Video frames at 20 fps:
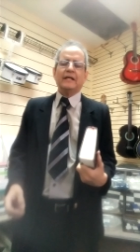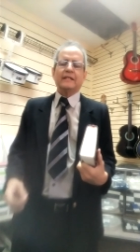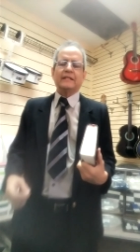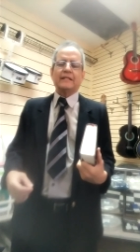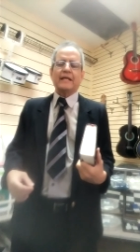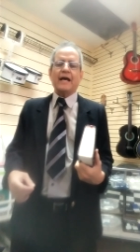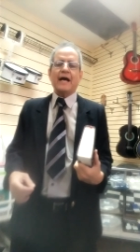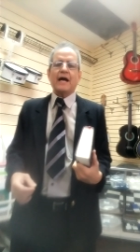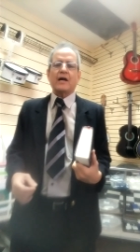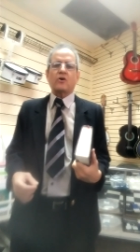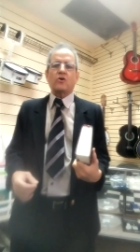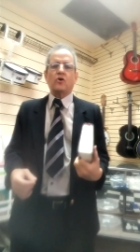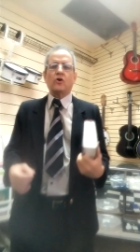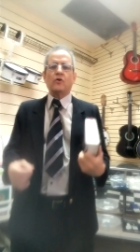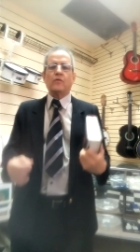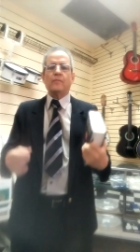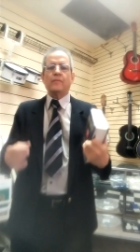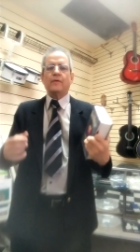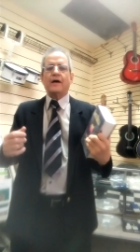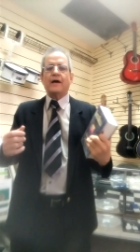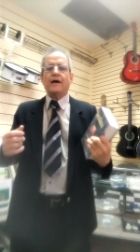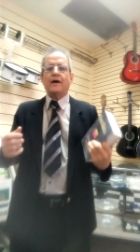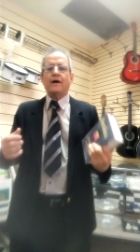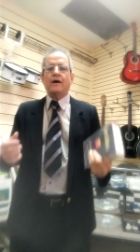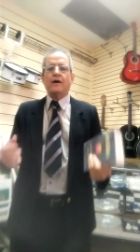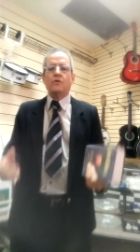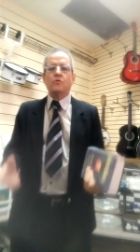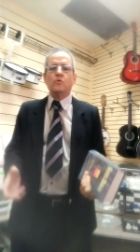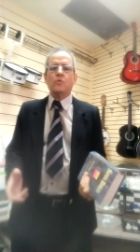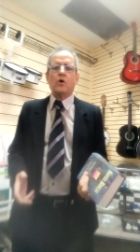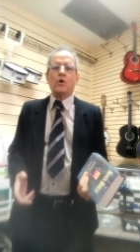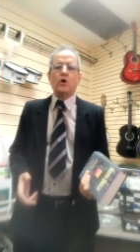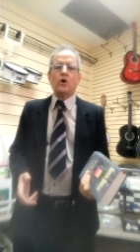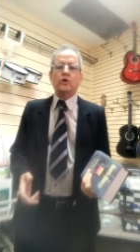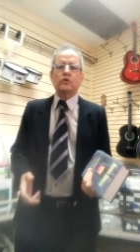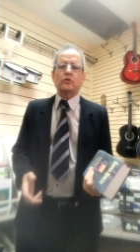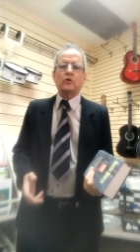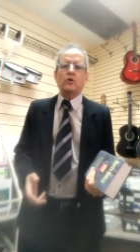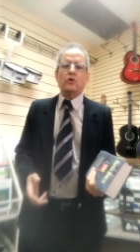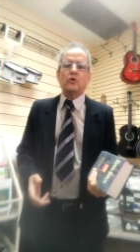de Jacob hubo
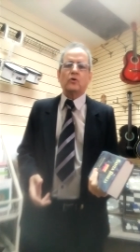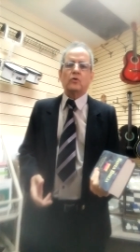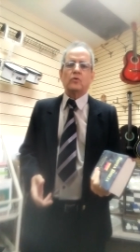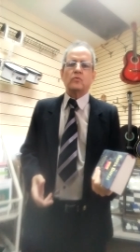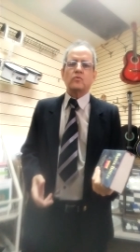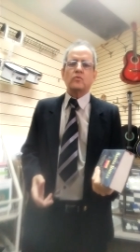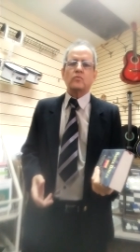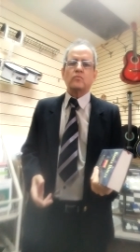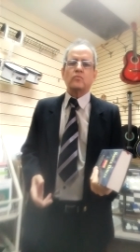otro